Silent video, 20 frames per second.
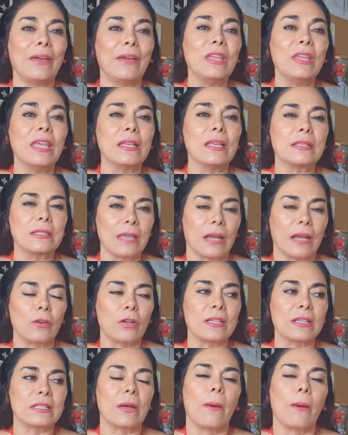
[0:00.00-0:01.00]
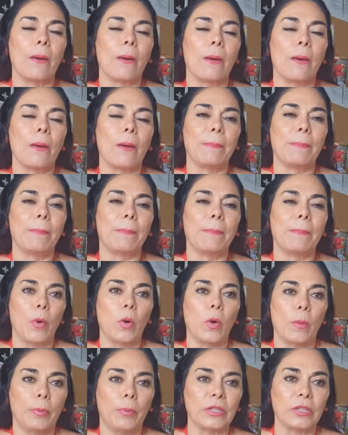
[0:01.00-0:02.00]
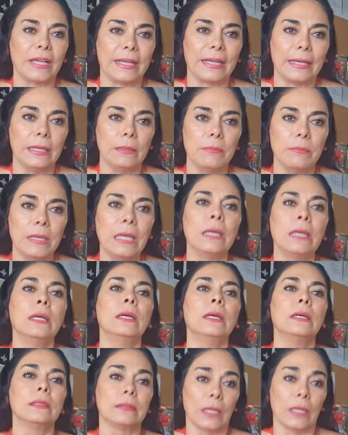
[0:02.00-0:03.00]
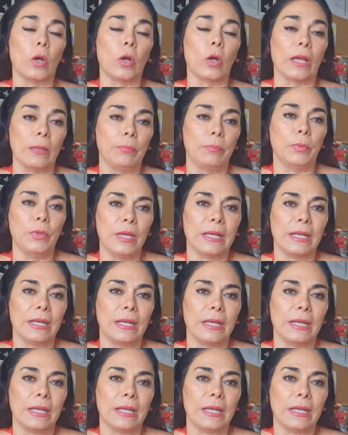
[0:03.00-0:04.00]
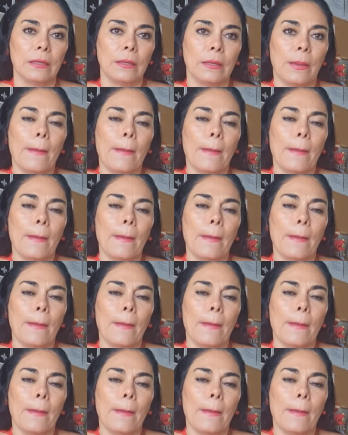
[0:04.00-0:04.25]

evidenciar lo que estaba pasando era un poco protegerme de lo que él pudiera hacer.